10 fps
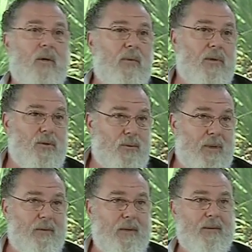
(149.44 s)
cuando
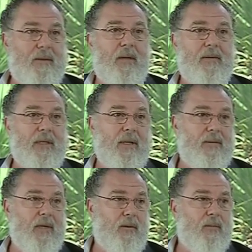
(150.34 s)
llueve, a veces que
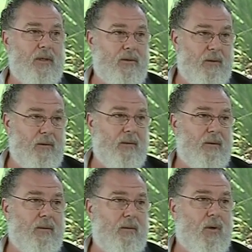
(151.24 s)
había acumulación,
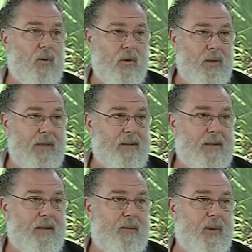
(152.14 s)
colas
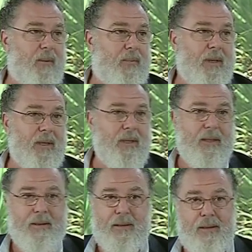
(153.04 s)
este, para pedir
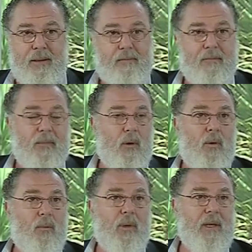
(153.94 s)
este,
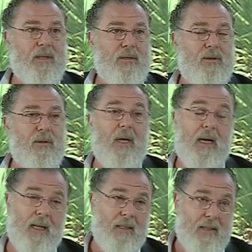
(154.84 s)
o por la atención.
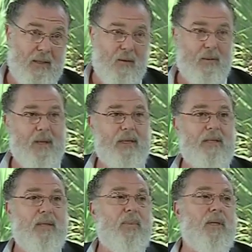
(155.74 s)
Anteriormente
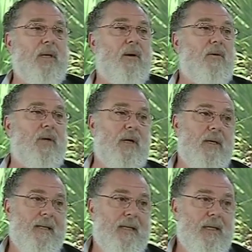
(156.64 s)
se pedía ahora
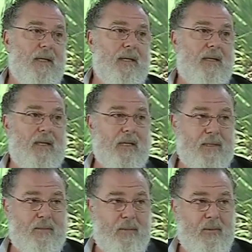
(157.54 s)
este,
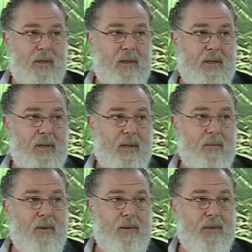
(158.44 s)
allí mismo en el
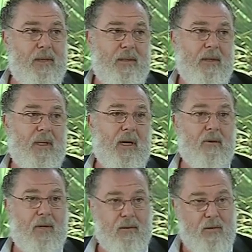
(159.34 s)
móvil,
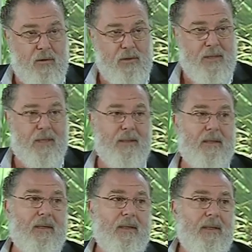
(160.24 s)
ahora hay un call center.